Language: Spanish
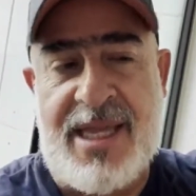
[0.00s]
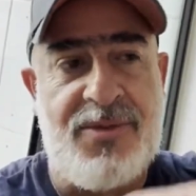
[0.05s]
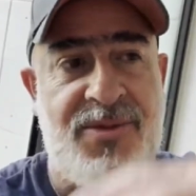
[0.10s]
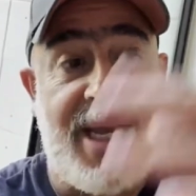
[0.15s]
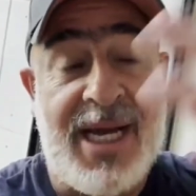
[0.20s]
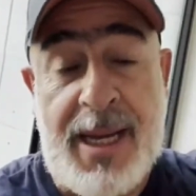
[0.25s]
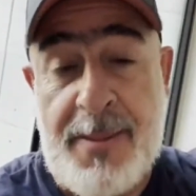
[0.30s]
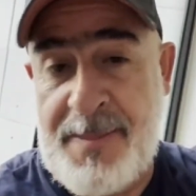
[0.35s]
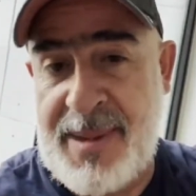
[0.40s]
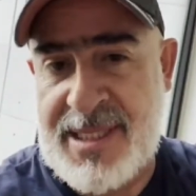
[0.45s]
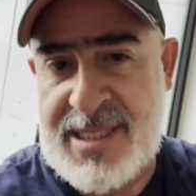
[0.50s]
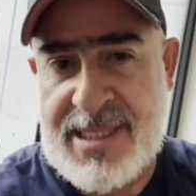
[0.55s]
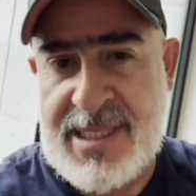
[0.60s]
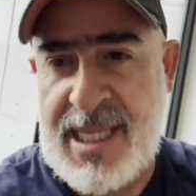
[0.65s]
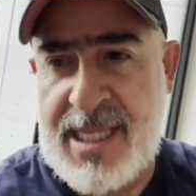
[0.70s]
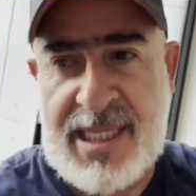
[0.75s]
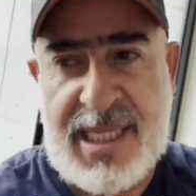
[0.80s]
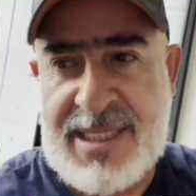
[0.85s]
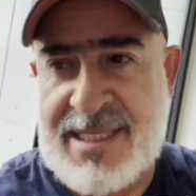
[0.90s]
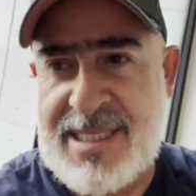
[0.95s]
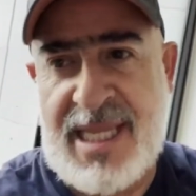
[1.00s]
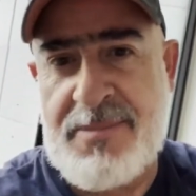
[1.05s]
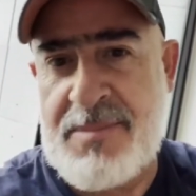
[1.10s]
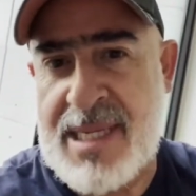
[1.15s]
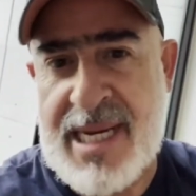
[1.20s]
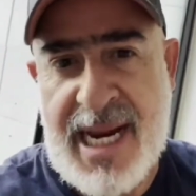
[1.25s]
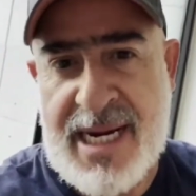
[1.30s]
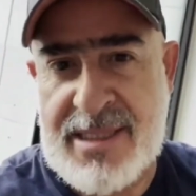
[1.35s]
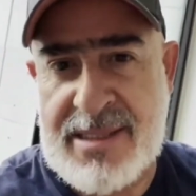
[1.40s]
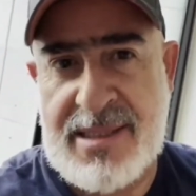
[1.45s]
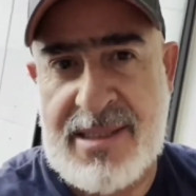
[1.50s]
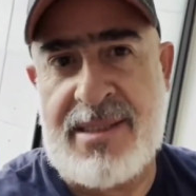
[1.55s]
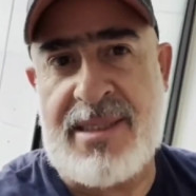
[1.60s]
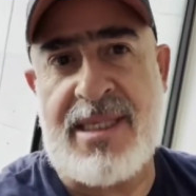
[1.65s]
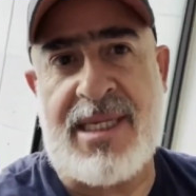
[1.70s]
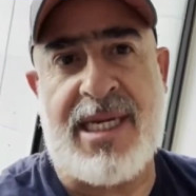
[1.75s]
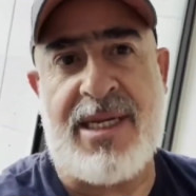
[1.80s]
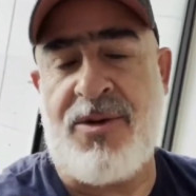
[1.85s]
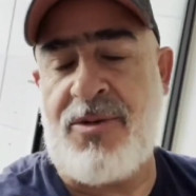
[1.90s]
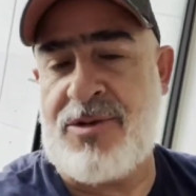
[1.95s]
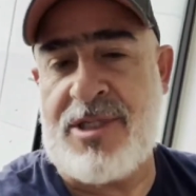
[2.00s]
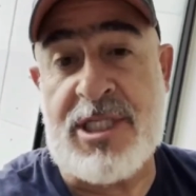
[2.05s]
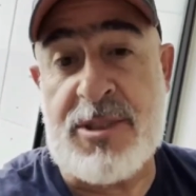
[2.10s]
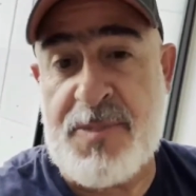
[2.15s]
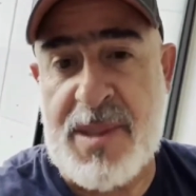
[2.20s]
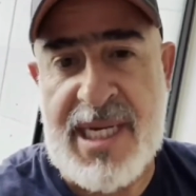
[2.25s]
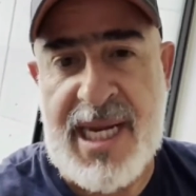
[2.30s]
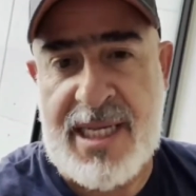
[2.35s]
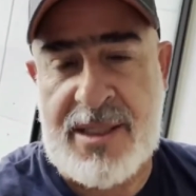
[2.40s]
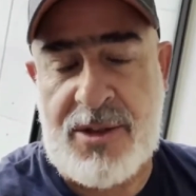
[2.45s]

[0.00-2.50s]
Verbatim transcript: una capacidad que es de admirarse y que nos inspira a